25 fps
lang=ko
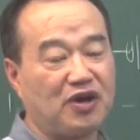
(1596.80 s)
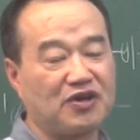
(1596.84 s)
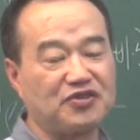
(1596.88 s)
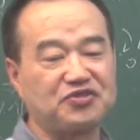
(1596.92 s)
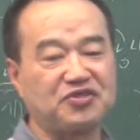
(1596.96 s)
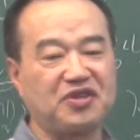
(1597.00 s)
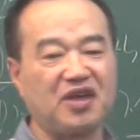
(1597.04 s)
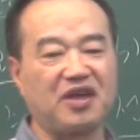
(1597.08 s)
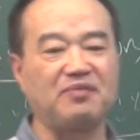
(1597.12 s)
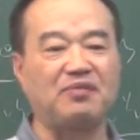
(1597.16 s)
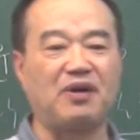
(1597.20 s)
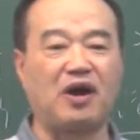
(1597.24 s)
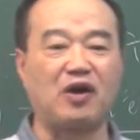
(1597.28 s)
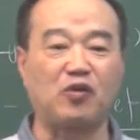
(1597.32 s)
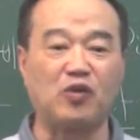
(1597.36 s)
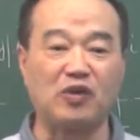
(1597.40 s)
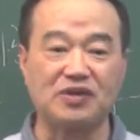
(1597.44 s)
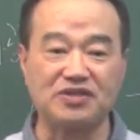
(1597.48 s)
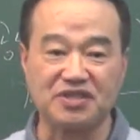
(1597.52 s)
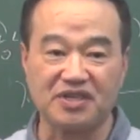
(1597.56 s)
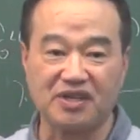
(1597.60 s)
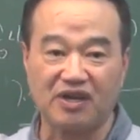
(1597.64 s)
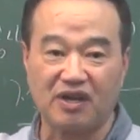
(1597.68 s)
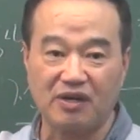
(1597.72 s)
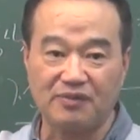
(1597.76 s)
활성이
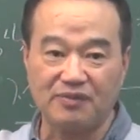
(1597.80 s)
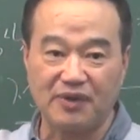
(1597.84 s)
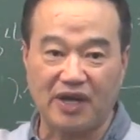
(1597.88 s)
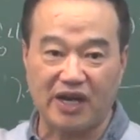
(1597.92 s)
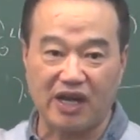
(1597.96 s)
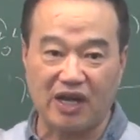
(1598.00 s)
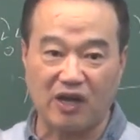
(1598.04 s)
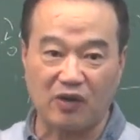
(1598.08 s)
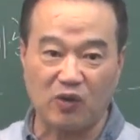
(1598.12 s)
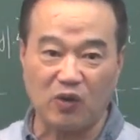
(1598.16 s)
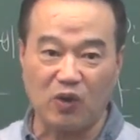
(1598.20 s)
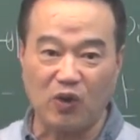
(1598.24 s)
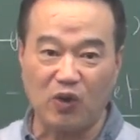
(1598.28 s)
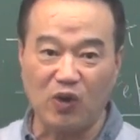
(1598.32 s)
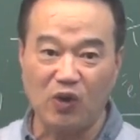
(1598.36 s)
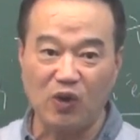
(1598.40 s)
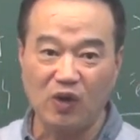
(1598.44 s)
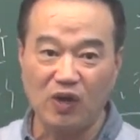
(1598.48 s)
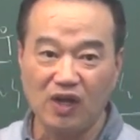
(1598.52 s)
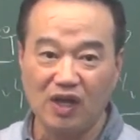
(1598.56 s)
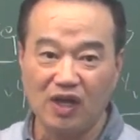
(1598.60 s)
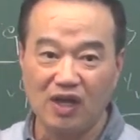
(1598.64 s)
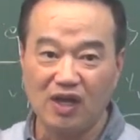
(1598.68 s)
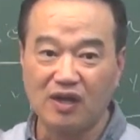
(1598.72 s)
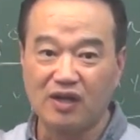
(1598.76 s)
바꿔진 걸
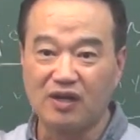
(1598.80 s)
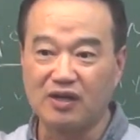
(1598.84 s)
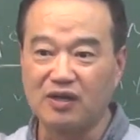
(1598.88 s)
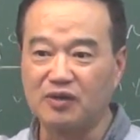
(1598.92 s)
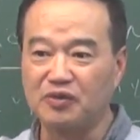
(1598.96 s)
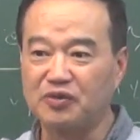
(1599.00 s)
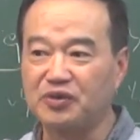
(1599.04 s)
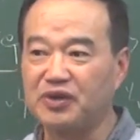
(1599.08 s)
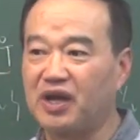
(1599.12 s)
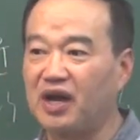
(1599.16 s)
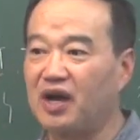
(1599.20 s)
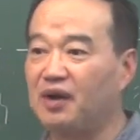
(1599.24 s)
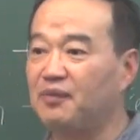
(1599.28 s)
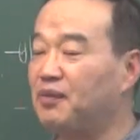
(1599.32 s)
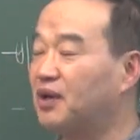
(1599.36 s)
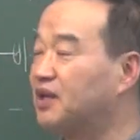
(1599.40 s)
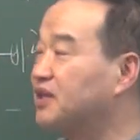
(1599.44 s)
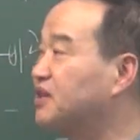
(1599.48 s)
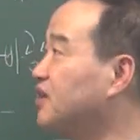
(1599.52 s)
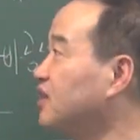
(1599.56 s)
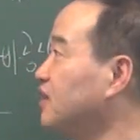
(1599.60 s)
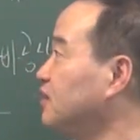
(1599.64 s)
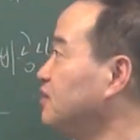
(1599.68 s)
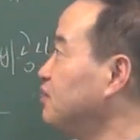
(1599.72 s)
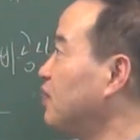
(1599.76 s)
말하고 그걸 우리가
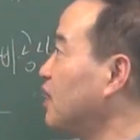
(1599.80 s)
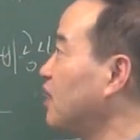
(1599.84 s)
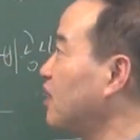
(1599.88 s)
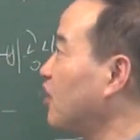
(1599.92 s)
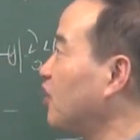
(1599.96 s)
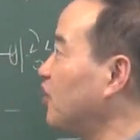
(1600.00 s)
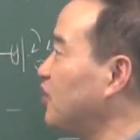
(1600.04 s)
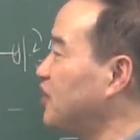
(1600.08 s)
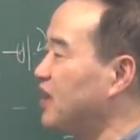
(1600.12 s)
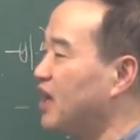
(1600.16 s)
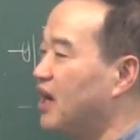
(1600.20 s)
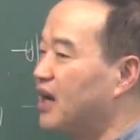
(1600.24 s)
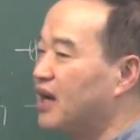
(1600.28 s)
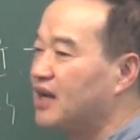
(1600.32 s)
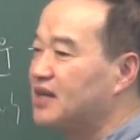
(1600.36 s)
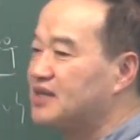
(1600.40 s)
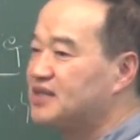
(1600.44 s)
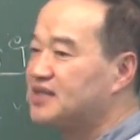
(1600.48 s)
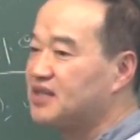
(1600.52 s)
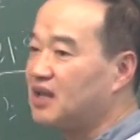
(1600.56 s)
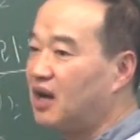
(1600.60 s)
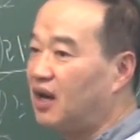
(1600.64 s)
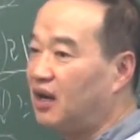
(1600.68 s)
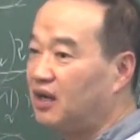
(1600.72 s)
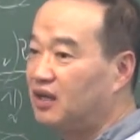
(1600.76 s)
멀트는 뭐라고
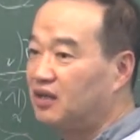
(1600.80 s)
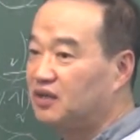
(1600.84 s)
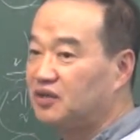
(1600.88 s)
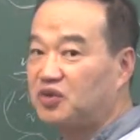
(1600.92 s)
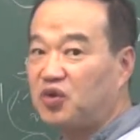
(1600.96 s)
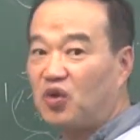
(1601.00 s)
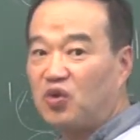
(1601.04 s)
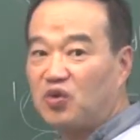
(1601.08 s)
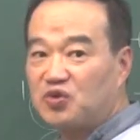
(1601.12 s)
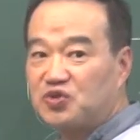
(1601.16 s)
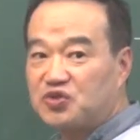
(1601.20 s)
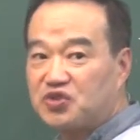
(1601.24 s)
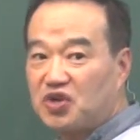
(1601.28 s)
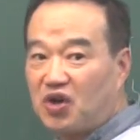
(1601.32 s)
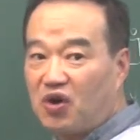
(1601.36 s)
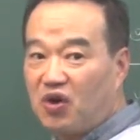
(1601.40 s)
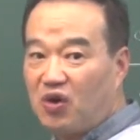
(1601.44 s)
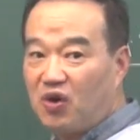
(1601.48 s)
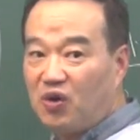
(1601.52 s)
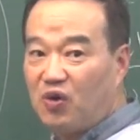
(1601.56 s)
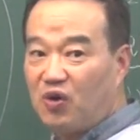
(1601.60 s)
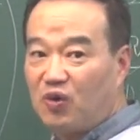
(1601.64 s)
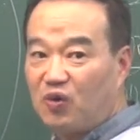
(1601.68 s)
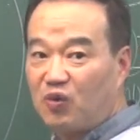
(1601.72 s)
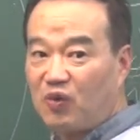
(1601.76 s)
이야기했어?
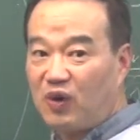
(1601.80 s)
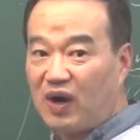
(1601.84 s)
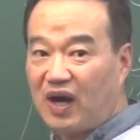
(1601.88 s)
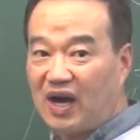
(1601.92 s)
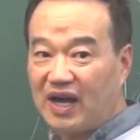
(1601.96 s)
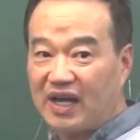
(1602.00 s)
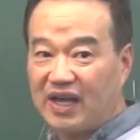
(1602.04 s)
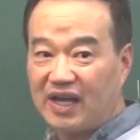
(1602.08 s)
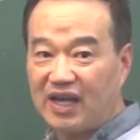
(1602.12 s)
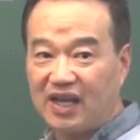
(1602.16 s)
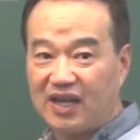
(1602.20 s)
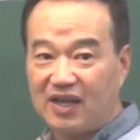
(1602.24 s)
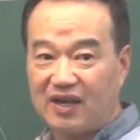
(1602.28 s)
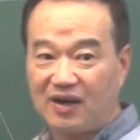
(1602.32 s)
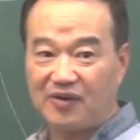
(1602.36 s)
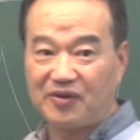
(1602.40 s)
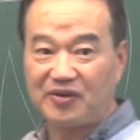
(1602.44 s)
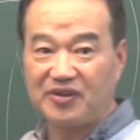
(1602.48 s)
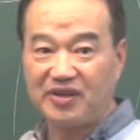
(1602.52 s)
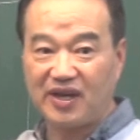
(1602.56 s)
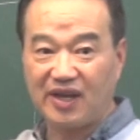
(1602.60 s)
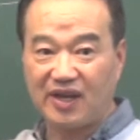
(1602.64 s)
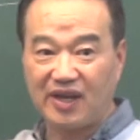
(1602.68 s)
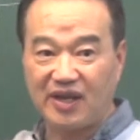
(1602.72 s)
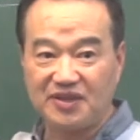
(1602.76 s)
동조 과잉이라고
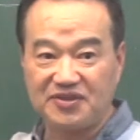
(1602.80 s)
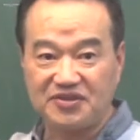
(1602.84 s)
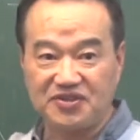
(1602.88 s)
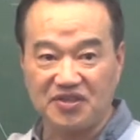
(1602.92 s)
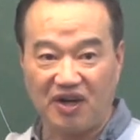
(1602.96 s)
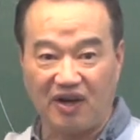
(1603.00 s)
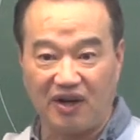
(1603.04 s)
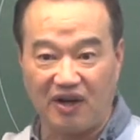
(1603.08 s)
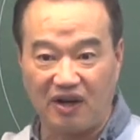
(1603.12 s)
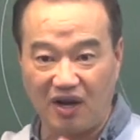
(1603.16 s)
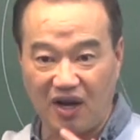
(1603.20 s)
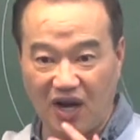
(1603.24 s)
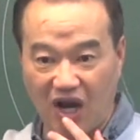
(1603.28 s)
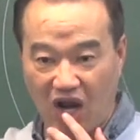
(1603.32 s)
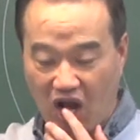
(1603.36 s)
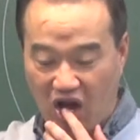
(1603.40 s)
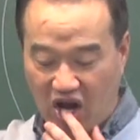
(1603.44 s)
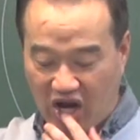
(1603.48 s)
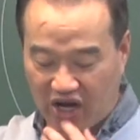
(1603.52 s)
이야기했죠.